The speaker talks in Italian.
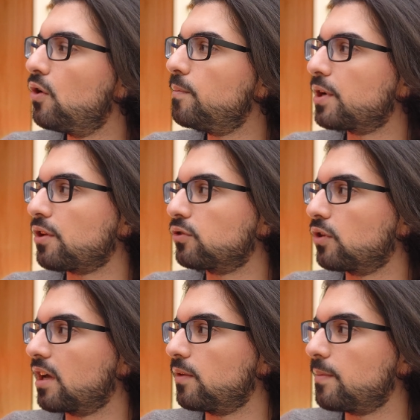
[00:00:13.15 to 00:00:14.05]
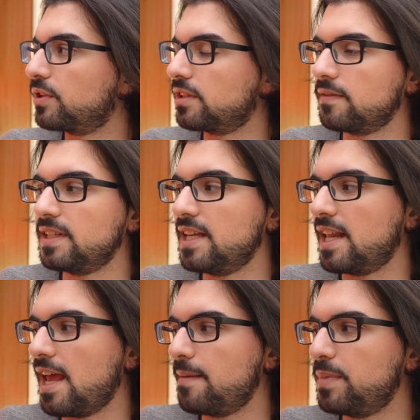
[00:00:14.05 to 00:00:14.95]
un prodotto che come potete
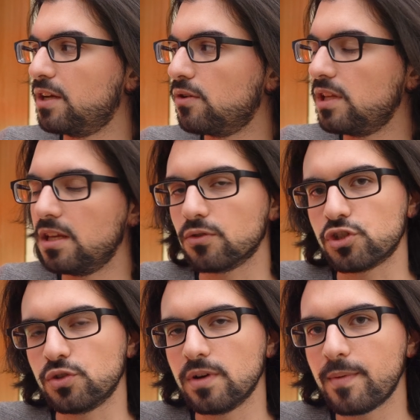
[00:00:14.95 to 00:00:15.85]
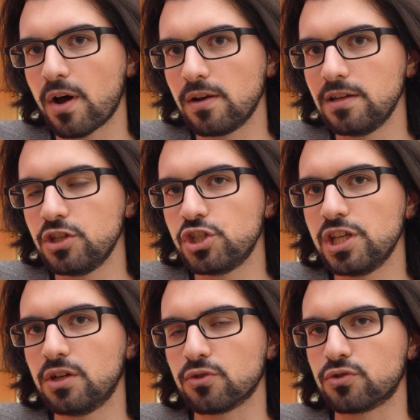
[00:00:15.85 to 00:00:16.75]
vedere è piccolino, 5
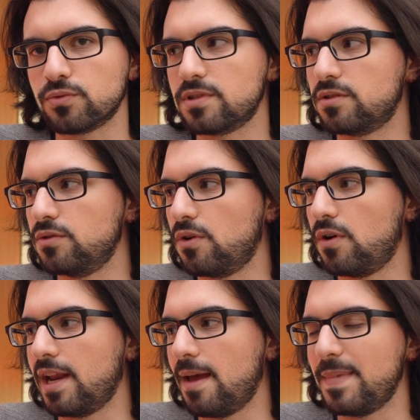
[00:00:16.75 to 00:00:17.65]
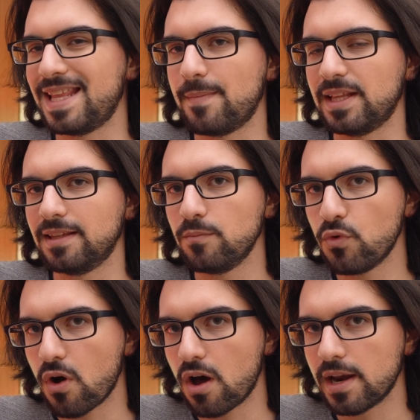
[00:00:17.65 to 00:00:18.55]
pollici, costruzione mediamente
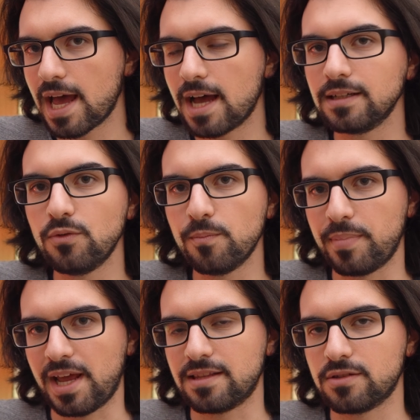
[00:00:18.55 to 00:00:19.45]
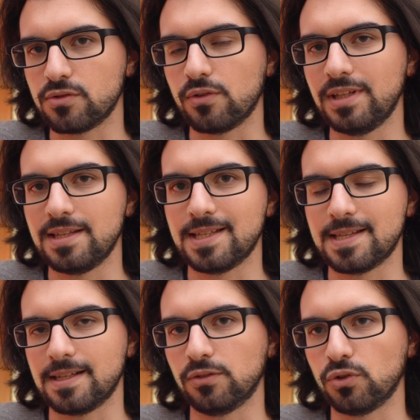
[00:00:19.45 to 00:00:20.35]
buona, un prezzo di
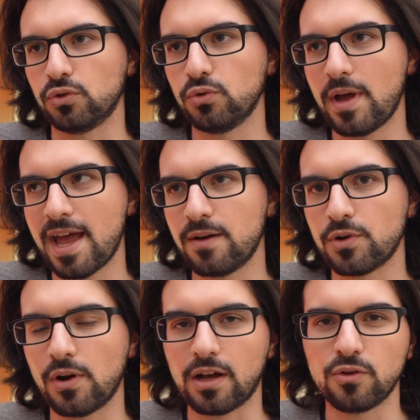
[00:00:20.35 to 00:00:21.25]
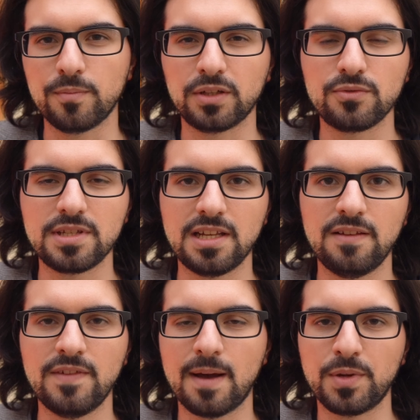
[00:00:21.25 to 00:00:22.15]
68 euro, l'ha comprato
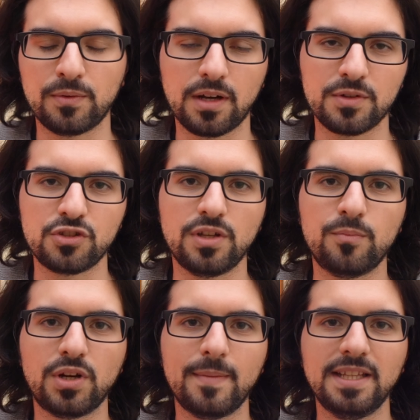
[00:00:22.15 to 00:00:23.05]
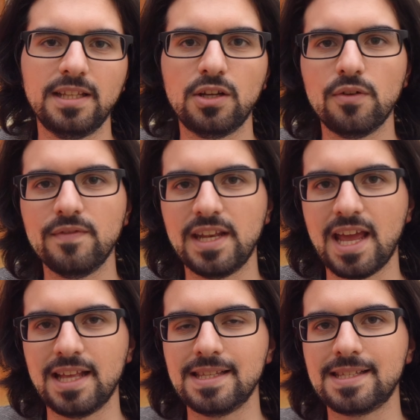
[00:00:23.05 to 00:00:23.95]
Silvia per una questione puramente di
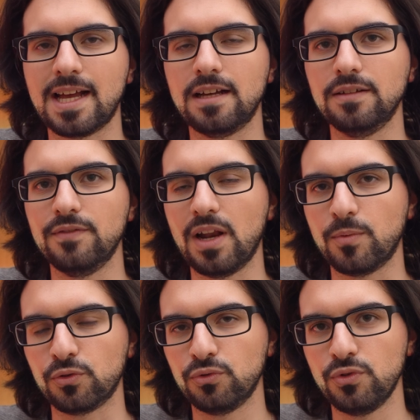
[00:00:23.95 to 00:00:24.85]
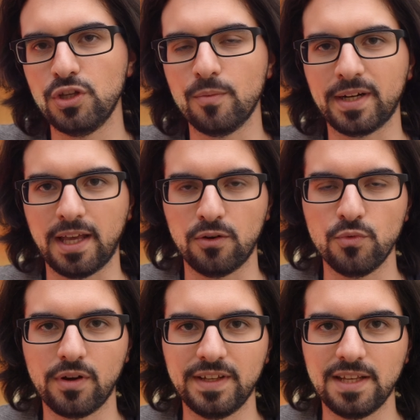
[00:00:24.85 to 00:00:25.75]
convenienza, eh, ve la porto io perché
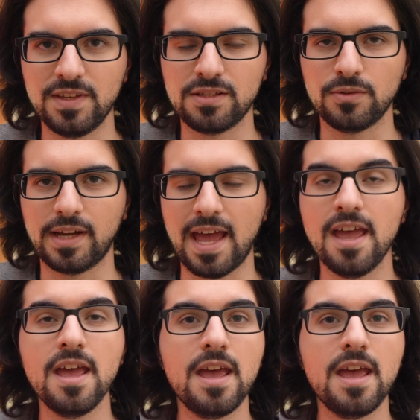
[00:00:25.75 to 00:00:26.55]
comunque avete visto che